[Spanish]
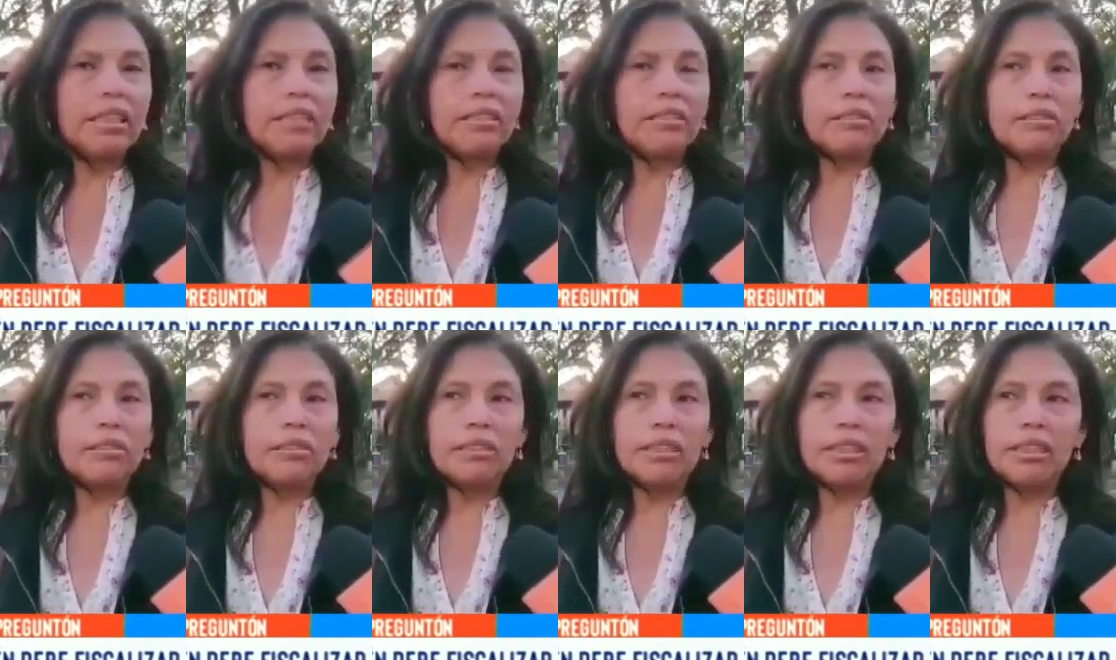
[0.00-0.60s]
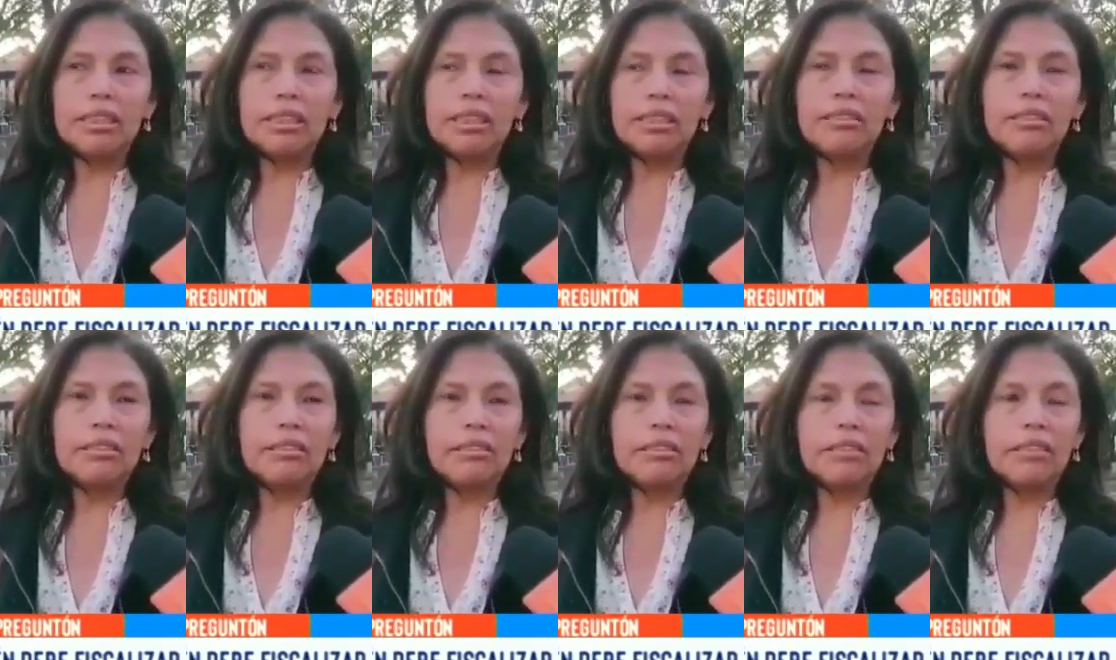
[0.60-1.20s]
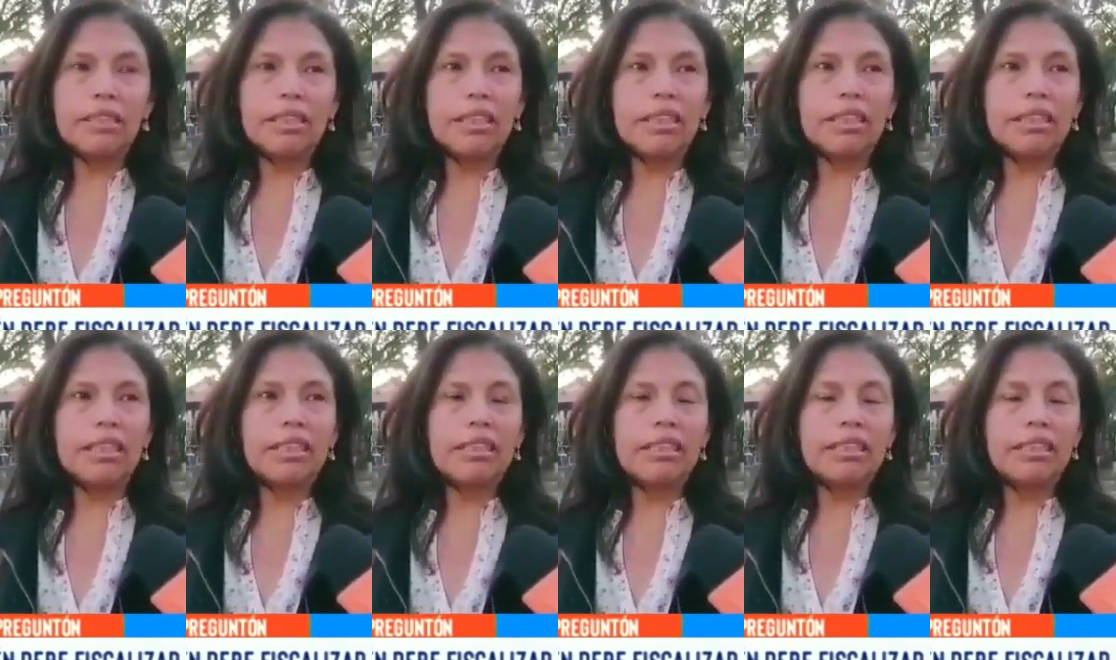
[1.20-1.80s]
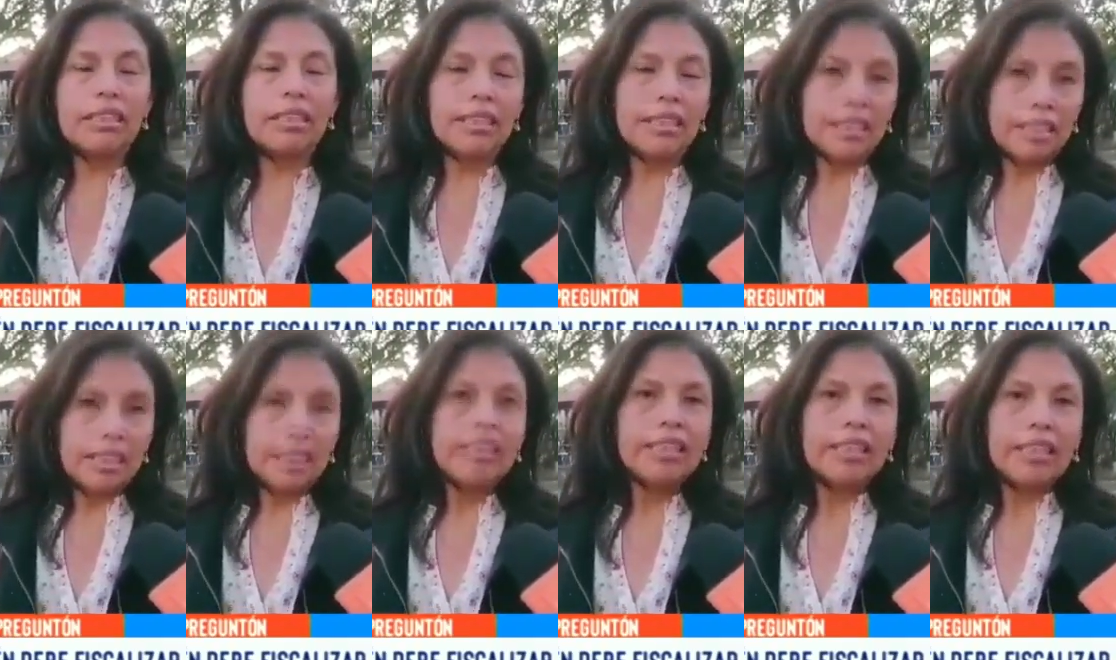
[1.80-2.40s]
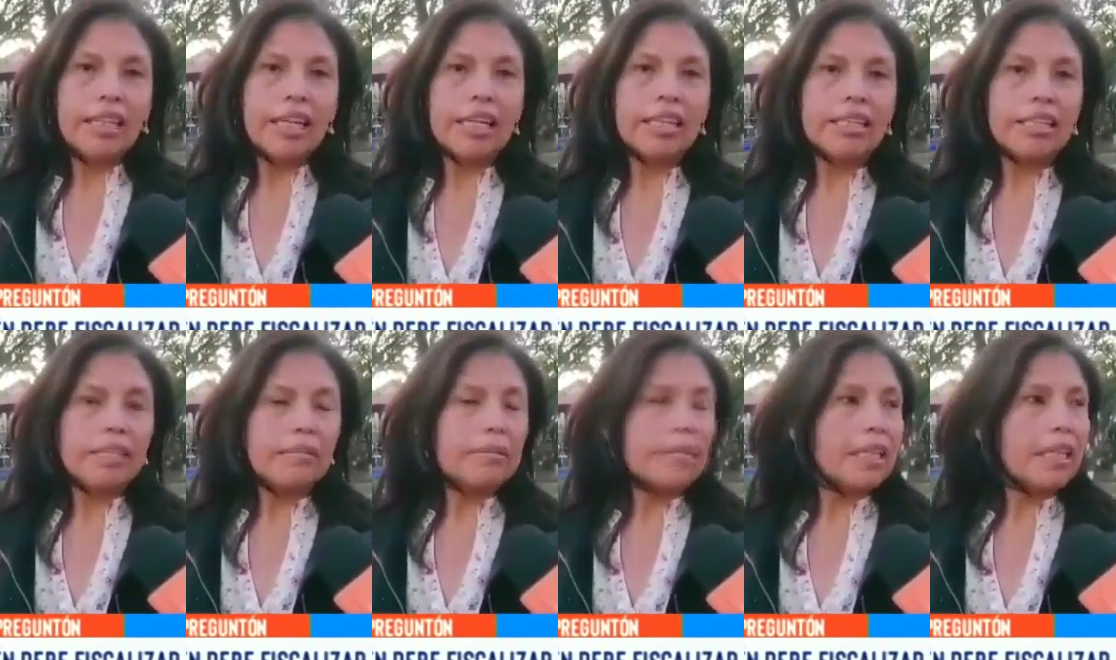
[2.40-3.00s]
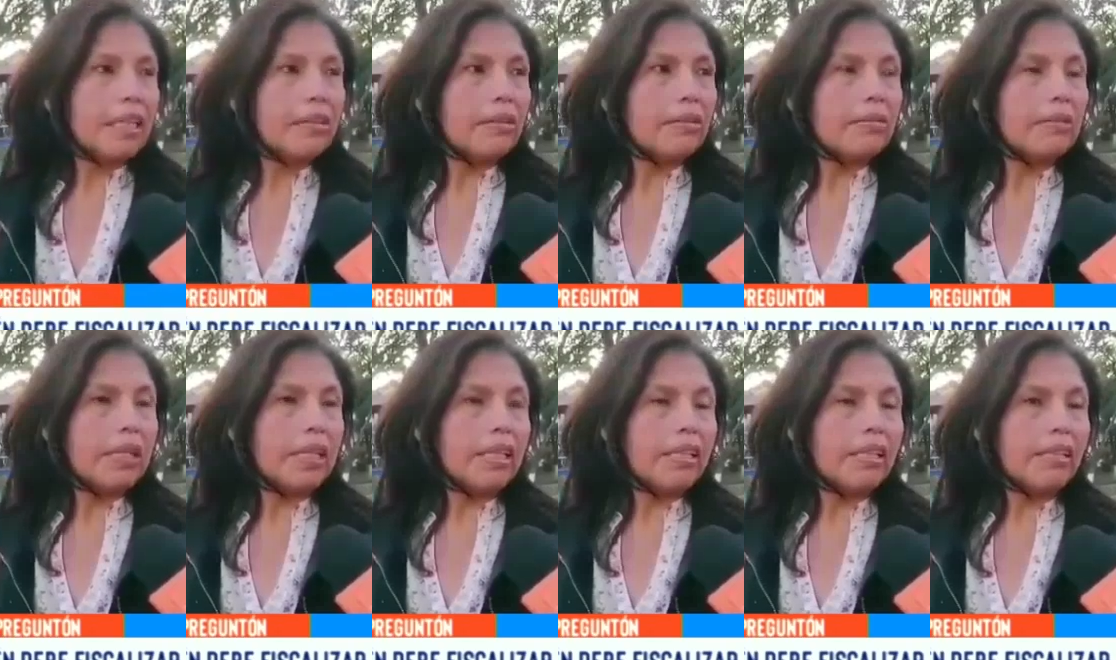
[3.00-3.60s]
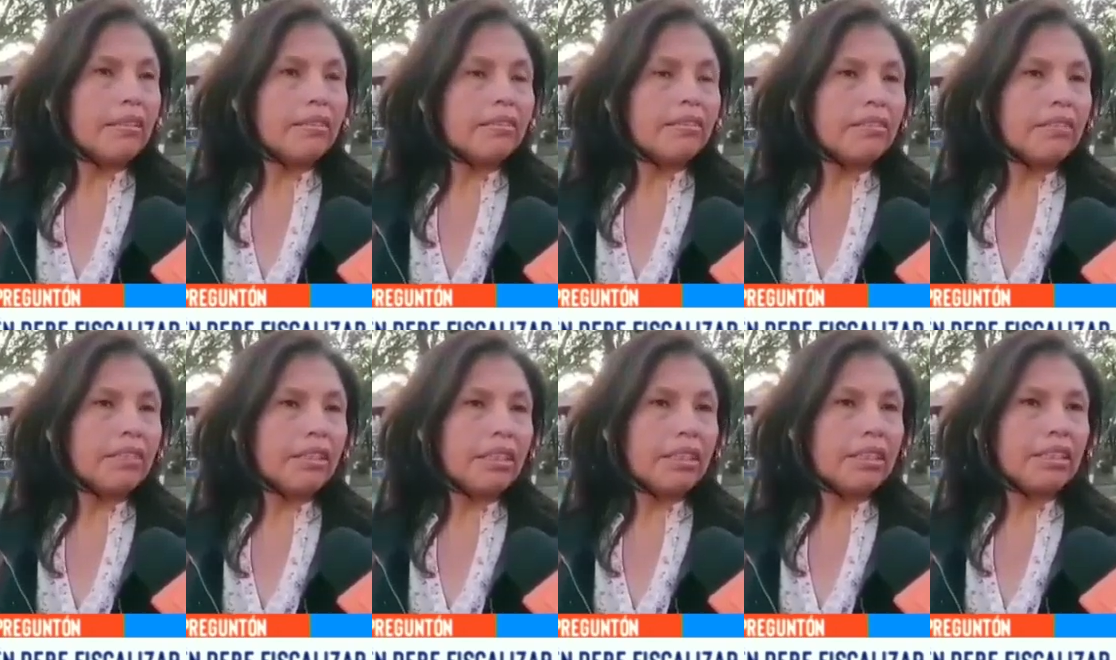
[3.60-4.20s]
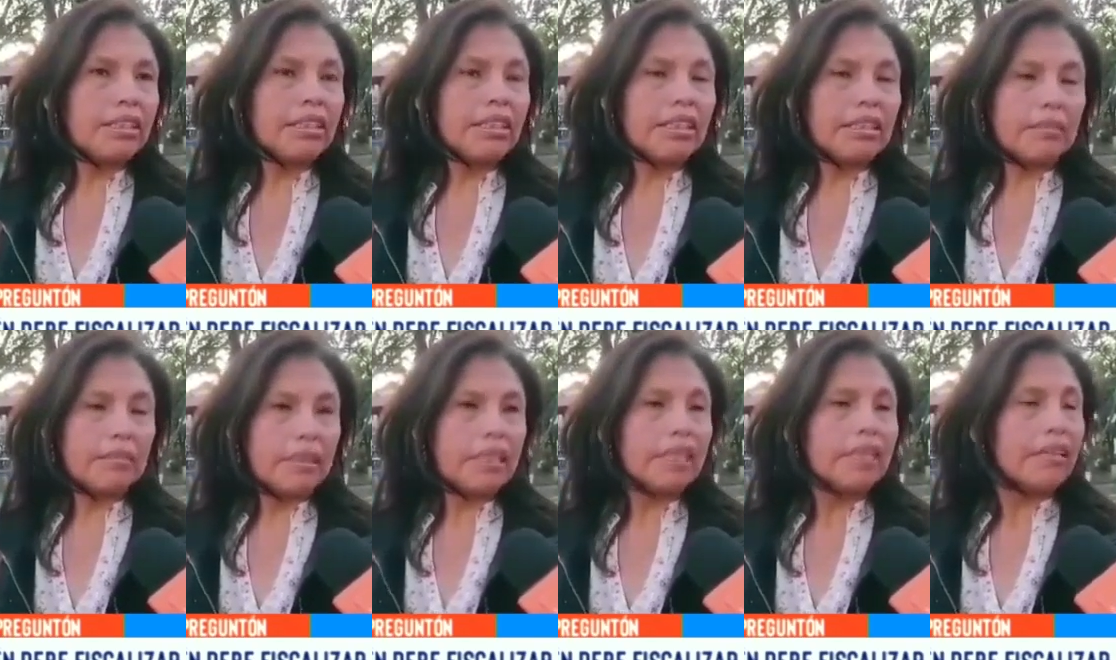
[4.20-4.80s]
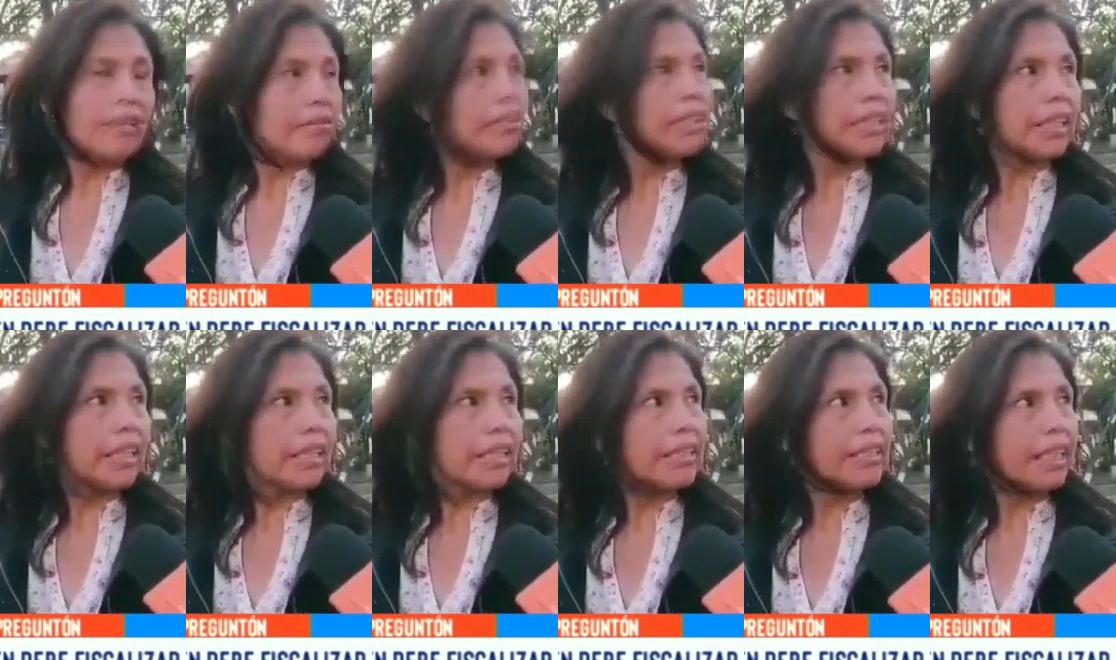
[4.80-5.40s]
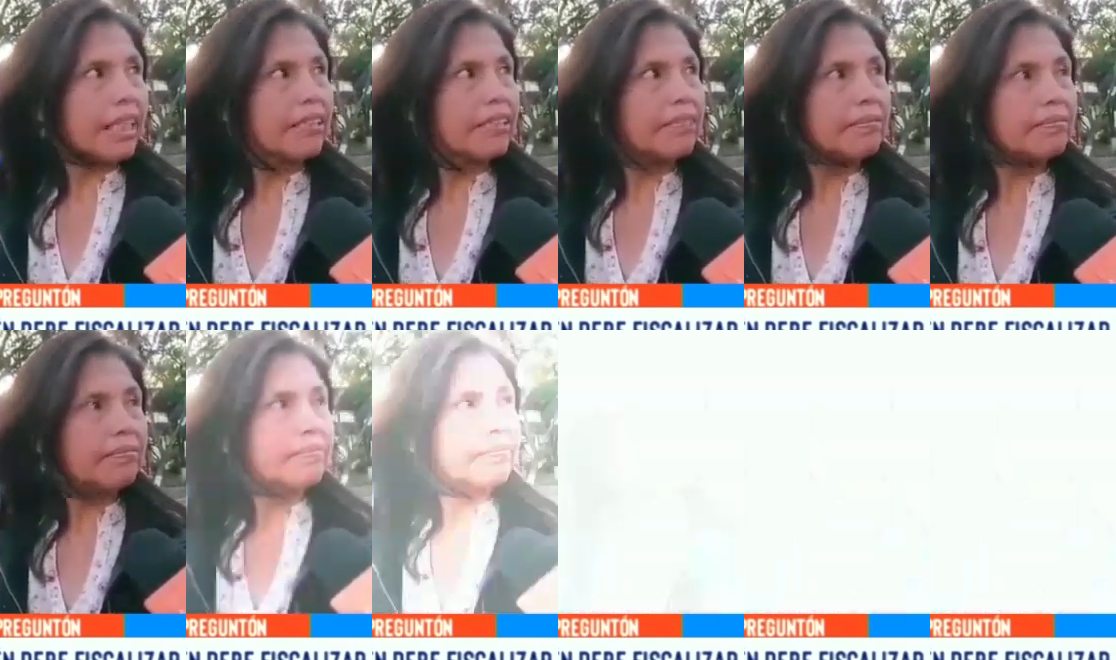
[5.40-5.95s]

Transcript: Entonces yo creo que a través del gobierno y se debería fiscalizar.